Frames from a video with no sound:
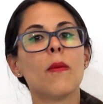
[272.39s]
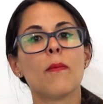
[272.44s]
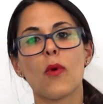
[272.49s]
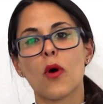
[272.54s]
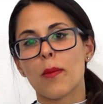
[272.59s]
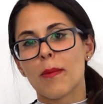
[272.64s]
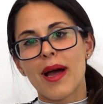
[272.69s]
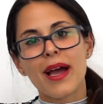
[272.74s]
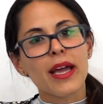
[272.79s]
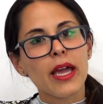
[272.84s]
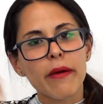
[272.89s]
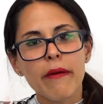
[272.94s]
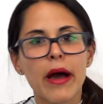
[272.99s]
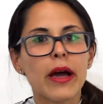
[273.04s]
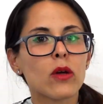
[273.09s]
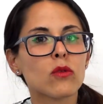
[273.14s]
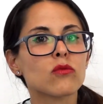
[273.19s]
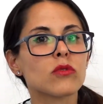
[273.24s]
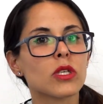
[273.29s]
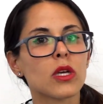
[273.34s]
por más que
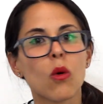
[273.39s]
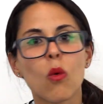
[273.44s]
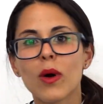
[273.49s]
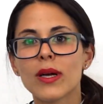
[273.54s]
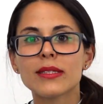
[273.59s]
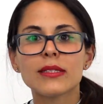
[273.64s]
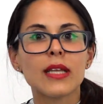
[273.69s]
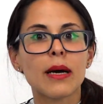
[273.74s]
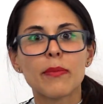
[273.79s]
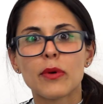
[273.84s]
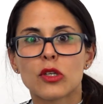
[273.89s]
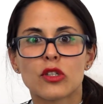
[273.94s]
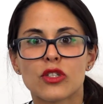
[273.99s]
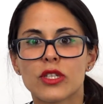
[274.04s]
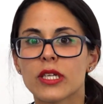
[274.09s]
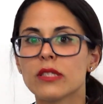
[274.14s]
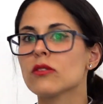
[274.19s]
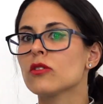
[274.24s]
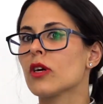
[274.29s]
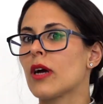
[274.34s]
baje un
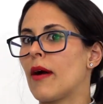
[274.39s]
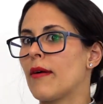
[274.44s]
50%,